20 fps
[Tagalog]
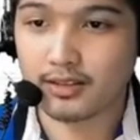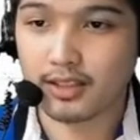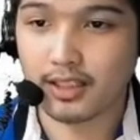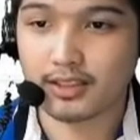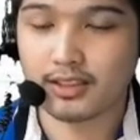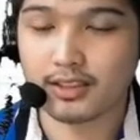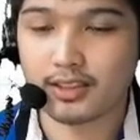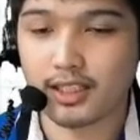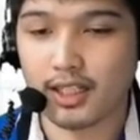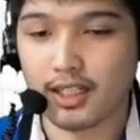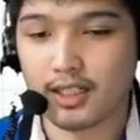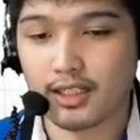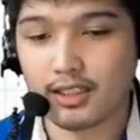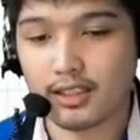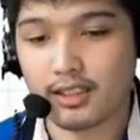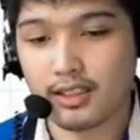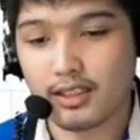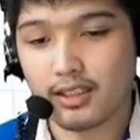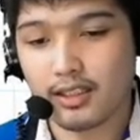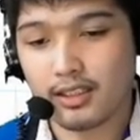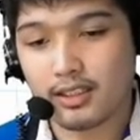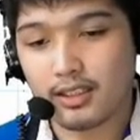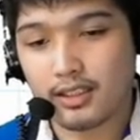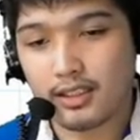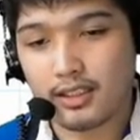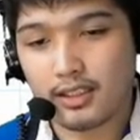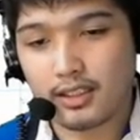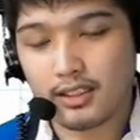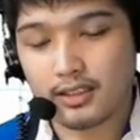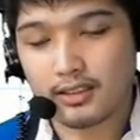Kasi sa,
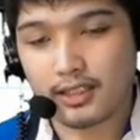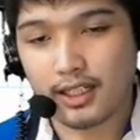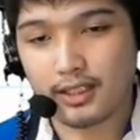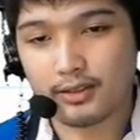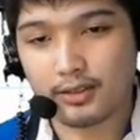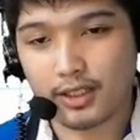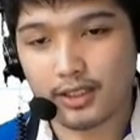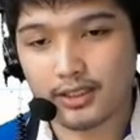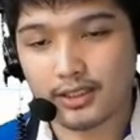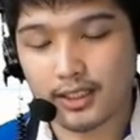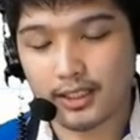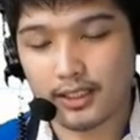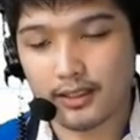sa ano kasi,